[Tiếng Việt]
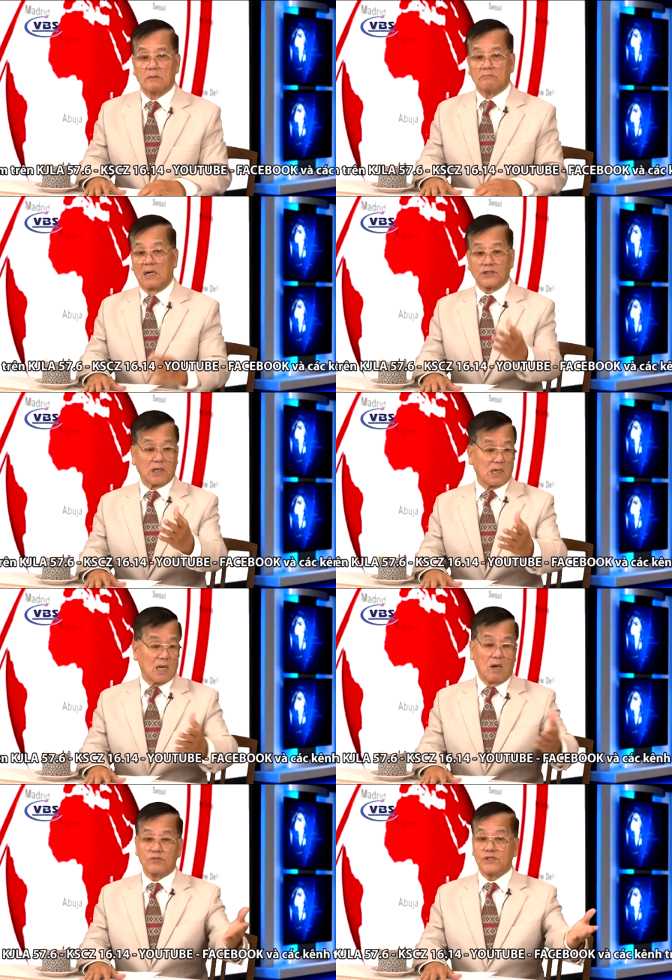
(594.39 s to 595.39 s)
Bằng chứng là
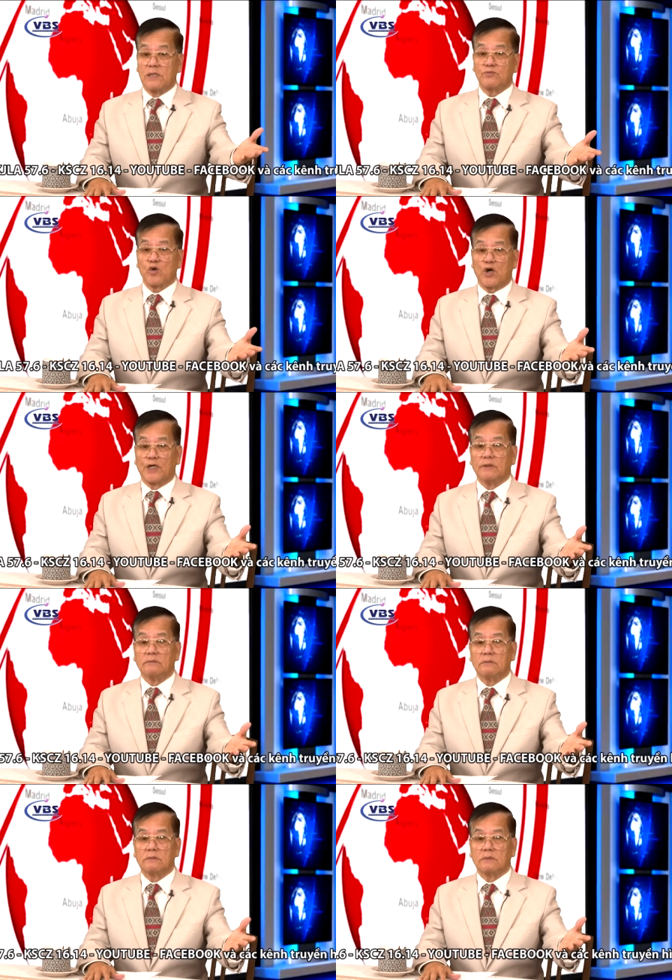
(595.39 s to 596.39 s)
ông Jim Jordan,
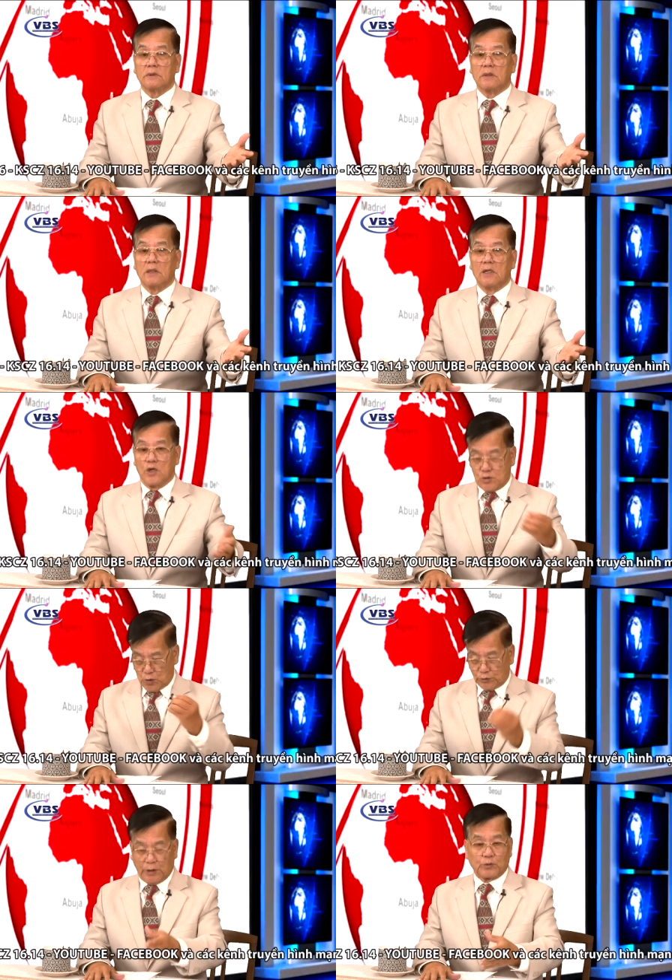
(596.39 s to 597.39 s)
Chủ
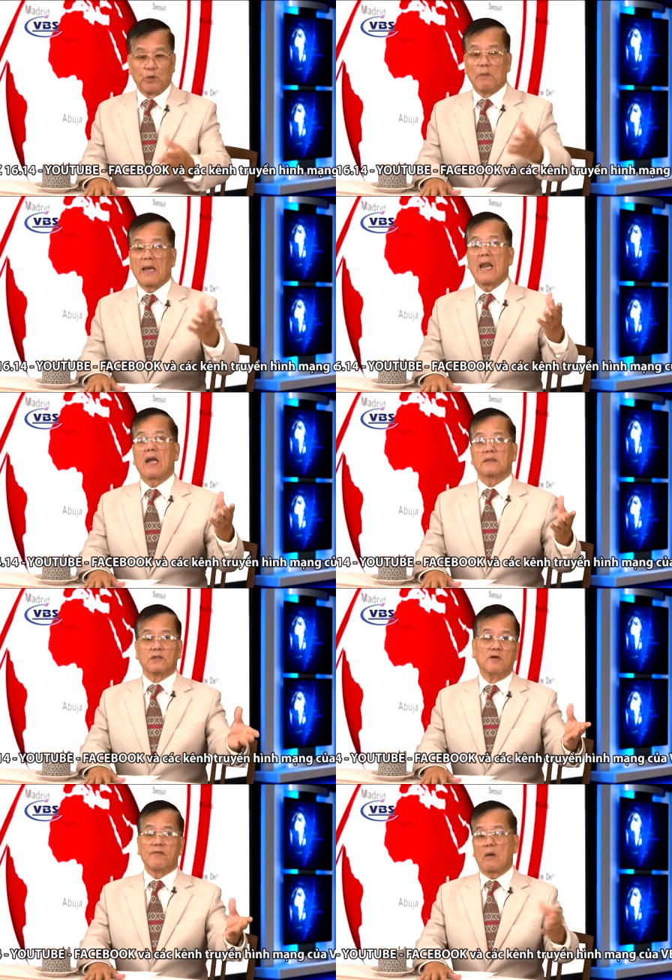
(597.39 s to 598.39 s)
tịch Ủy ban
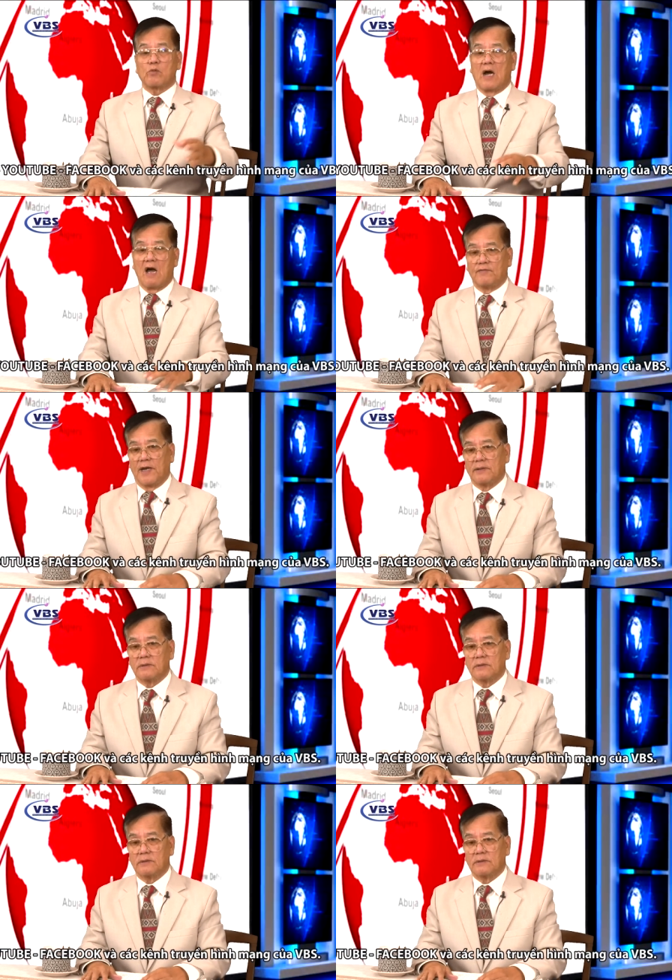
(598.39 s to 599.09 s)
Tư pháp của Hạ viện,